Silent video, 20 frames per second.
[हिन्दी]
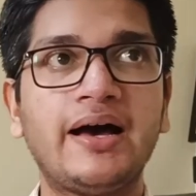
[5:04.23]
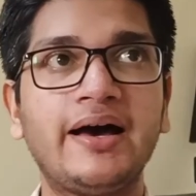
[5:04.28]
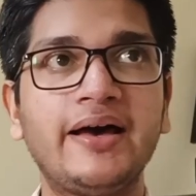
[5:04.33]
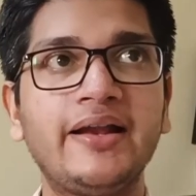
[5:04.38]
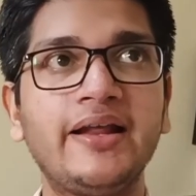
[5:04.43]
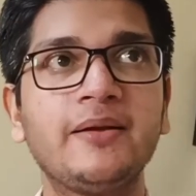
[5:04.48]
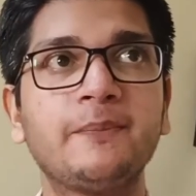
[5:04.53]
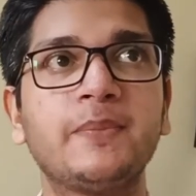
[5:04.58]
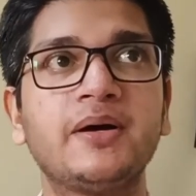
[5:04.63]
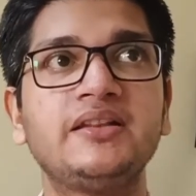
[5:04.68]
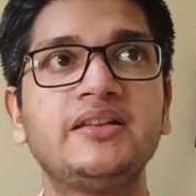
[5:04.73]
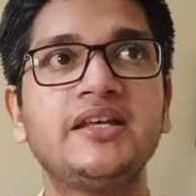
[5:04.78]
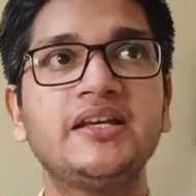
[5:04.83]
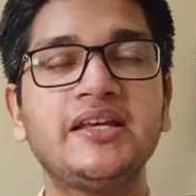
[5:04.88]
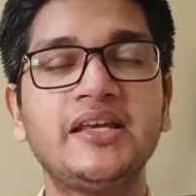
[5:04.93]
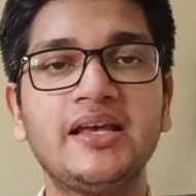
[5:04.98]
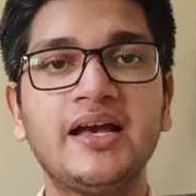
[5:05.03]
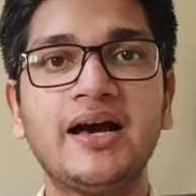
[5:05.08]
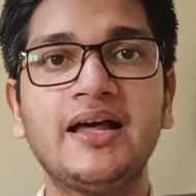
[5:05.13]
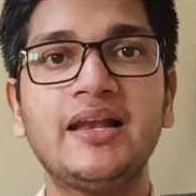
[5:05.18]
हर एक बंदे
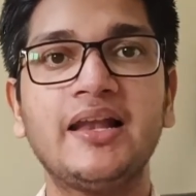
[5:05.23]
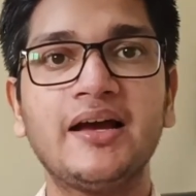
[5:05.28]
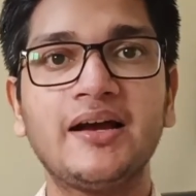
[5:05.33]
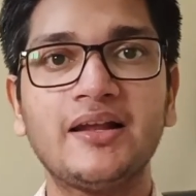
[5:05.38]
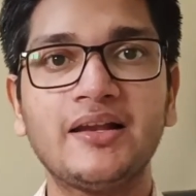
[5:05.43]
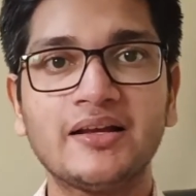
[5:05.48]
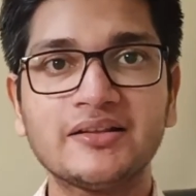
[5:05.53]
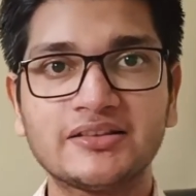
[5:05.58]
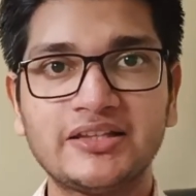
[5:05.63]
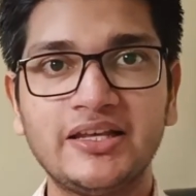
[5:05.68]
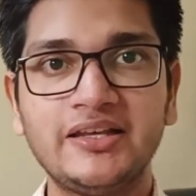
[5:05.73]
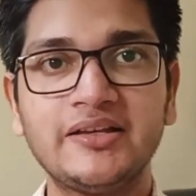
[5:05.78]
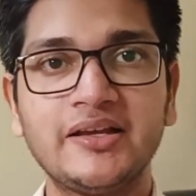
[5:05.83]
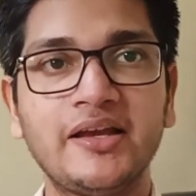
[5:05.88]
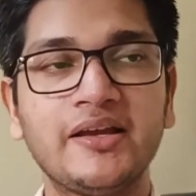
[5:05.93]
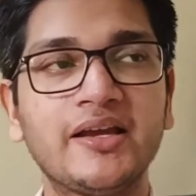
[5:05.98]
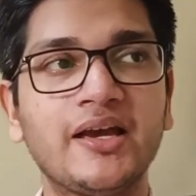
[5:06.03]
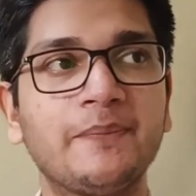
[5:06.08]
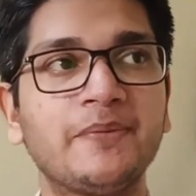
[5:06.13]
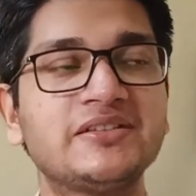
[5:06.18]
की अलग अलग
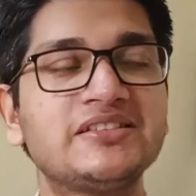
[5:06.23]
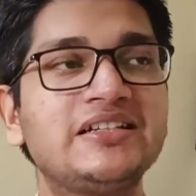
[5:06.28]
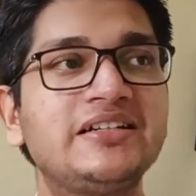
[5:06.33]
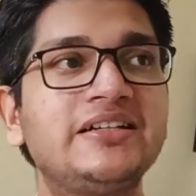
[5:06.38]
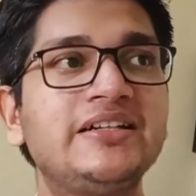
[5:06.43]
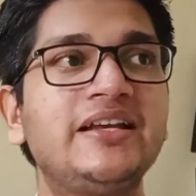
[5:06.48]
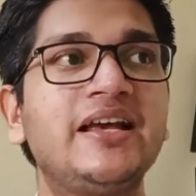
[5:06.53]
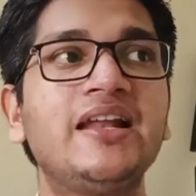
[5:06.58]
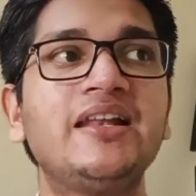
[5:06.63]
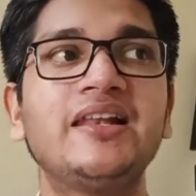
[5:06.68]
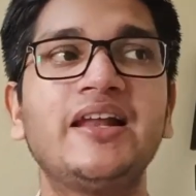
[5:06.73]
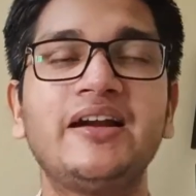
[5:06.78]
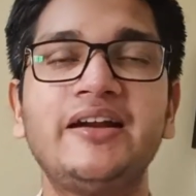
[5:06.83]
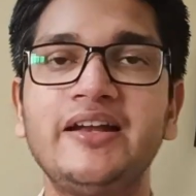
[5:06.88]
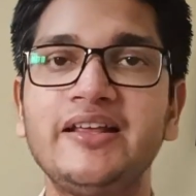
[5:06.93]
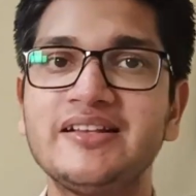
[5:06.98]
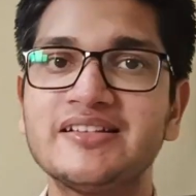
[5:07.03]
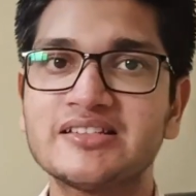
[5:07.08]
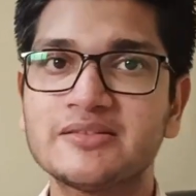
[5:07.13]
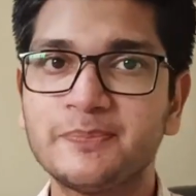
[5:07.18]
थिंकिंग कैपेसिटी है
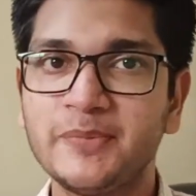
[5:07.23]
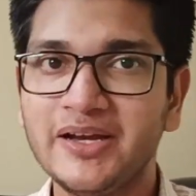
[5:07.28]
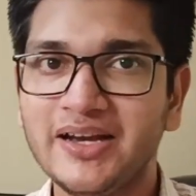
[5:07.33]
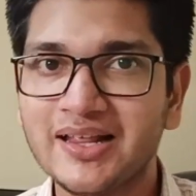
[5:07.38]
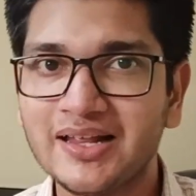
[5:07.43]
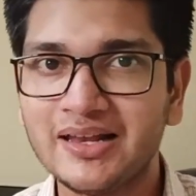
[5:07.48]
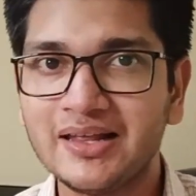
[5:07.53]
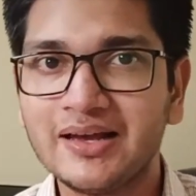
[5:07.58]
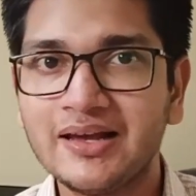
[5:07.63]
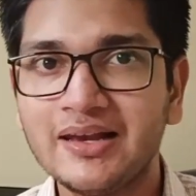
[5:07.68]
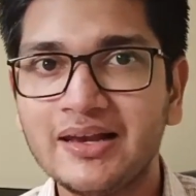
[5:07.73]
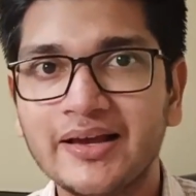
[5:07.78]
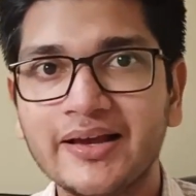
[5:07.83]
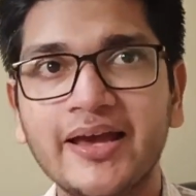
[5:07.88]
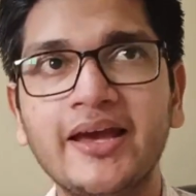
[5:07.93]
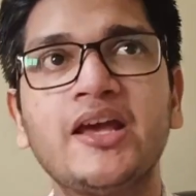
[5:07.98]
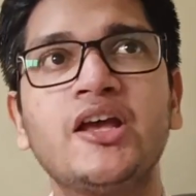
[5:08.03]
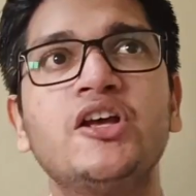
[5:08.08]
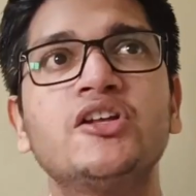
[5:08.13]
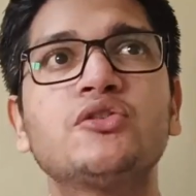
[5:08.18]
लर्निंग स्पीड अलग अलग
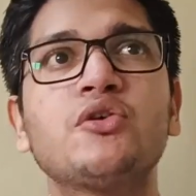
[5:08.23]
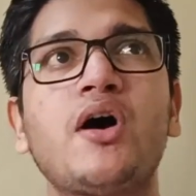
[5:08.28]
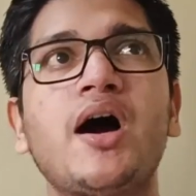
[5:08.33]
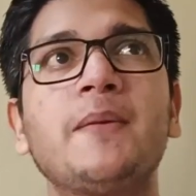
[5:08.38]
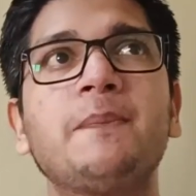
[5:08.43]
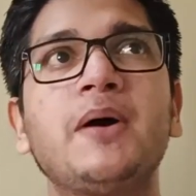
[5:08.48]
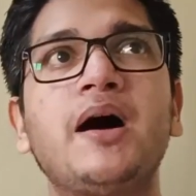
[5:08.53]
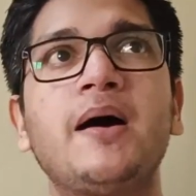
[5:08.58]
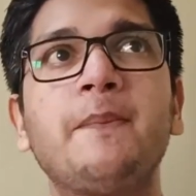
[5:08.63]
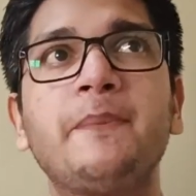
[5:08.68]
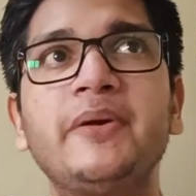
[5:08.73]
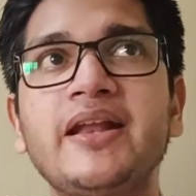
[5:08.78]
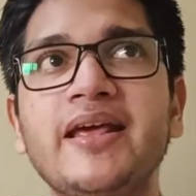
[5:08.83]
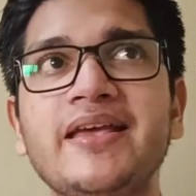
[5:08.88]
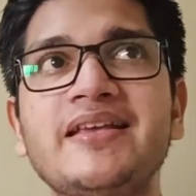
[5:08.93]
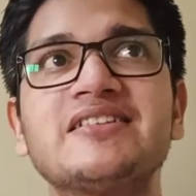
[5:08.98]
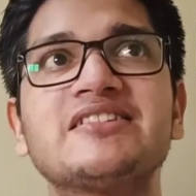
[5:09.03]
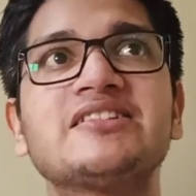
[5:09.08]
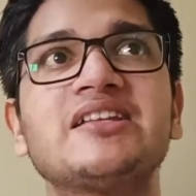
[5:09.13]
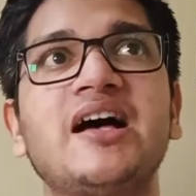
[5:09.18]
है तो आप
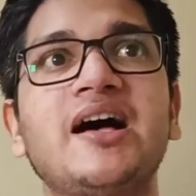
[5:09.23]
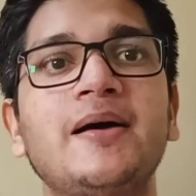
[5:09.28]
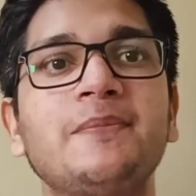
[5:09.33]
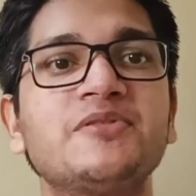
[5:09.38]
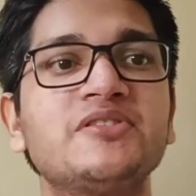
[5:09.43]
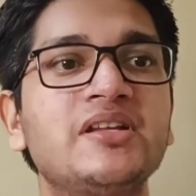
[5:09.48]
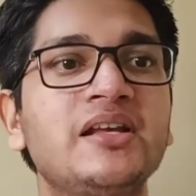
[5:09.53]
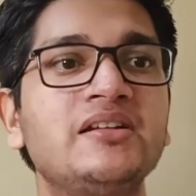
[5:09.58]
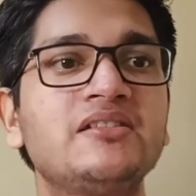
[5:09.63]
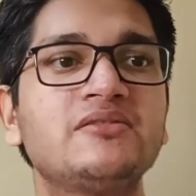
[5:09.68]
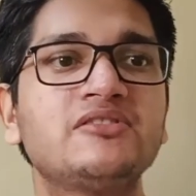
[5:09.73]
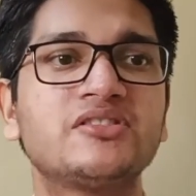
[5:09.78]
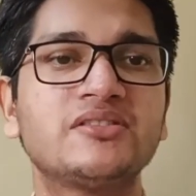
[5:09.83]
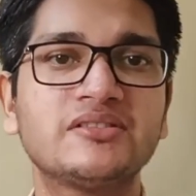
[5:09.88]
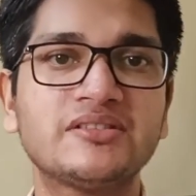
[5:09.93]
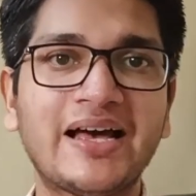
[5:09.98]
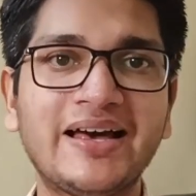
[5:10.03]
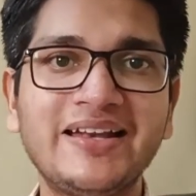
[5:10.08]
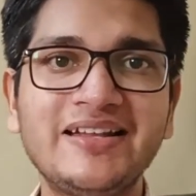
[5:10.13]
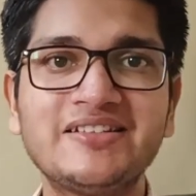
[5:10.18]
अपने हिसाब से
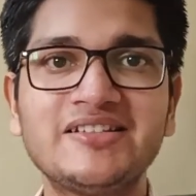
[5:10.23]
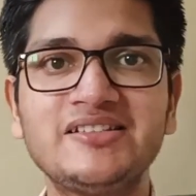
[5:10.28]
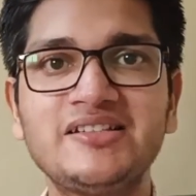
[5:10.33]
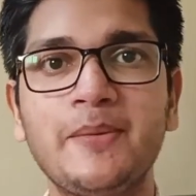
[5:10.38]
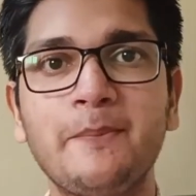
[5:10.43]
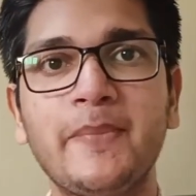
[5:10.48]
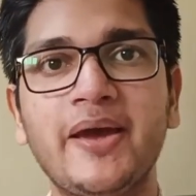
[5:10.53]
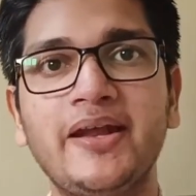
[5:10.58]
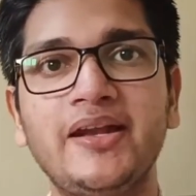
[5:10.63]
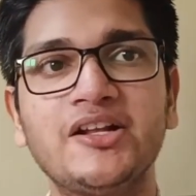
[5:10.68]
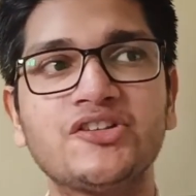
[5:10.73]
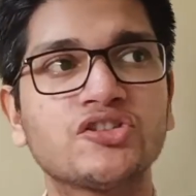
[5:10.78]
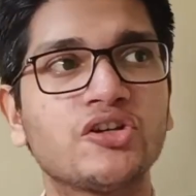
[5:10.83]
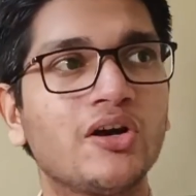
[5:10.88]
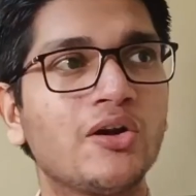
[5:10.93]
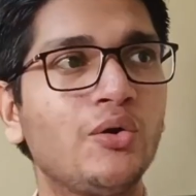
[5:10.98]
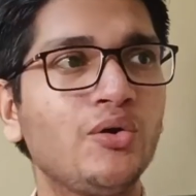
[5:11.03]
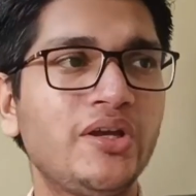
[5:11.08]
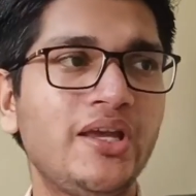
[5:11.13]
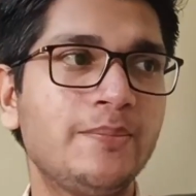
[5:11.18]
सारी चीज़ें मैनेज
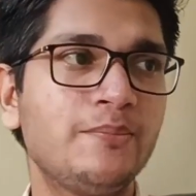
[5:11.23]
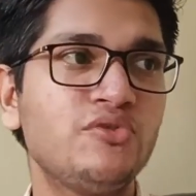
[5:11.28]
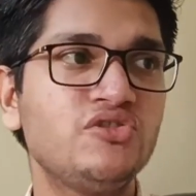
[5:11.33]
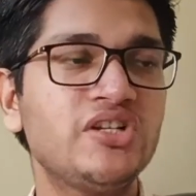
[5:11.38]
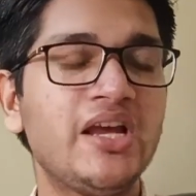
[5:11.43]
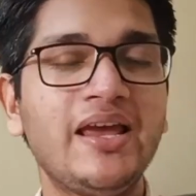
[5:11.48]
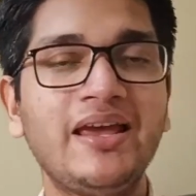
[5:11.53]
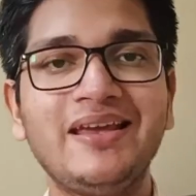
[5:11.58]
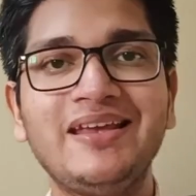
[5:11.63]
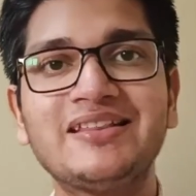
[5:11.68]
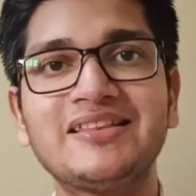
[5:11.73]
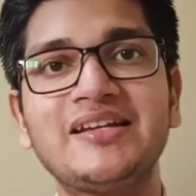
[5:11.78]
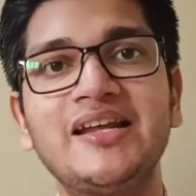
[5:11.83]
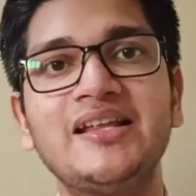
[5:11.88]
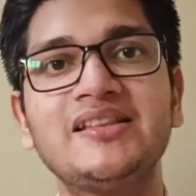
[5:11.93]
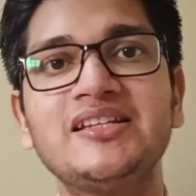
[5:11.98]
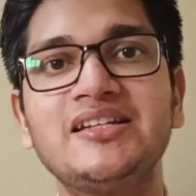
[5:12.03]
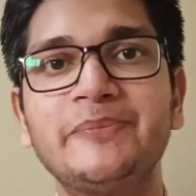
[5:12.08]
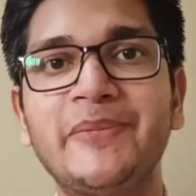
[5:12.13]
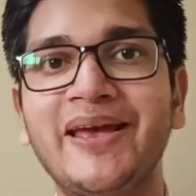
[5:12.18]
करो कि मुझे
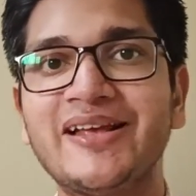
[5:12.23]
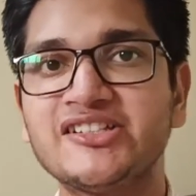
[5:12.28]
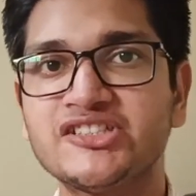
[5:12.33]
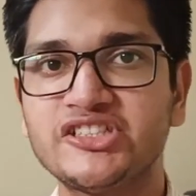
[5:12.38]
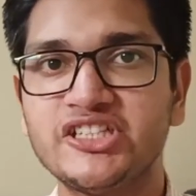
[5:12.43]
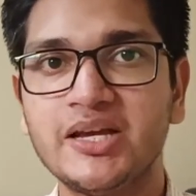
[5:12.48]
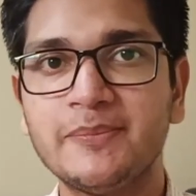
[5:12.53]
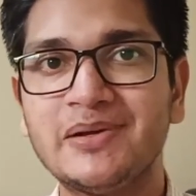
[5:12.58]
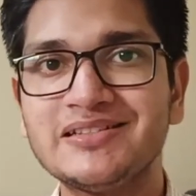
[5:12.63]
इतने दिन में एच